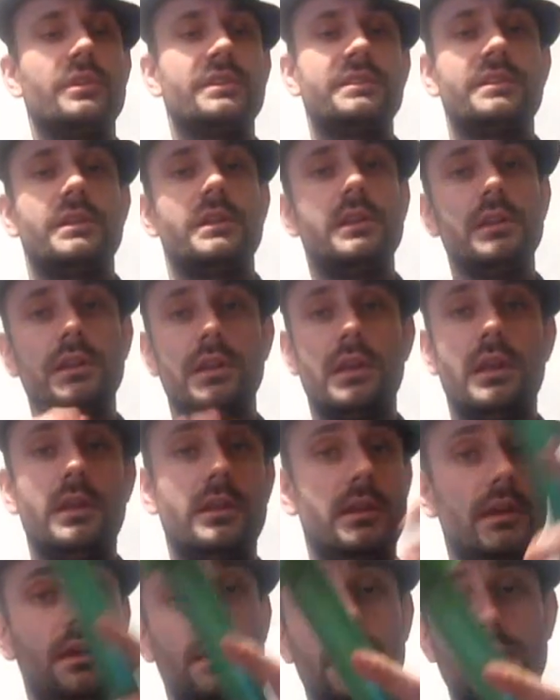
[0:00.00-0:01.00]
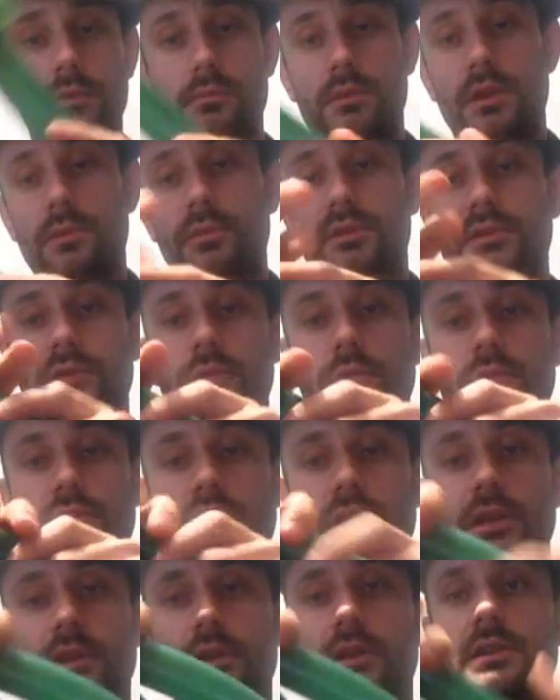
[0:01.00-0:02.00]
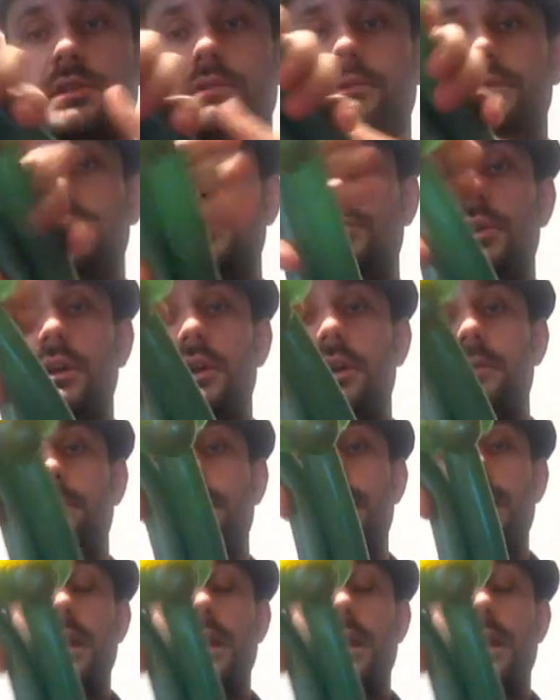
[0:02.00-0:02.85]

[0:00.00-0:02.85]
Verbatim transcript: старинке делаем лепесточки нашего стебелька.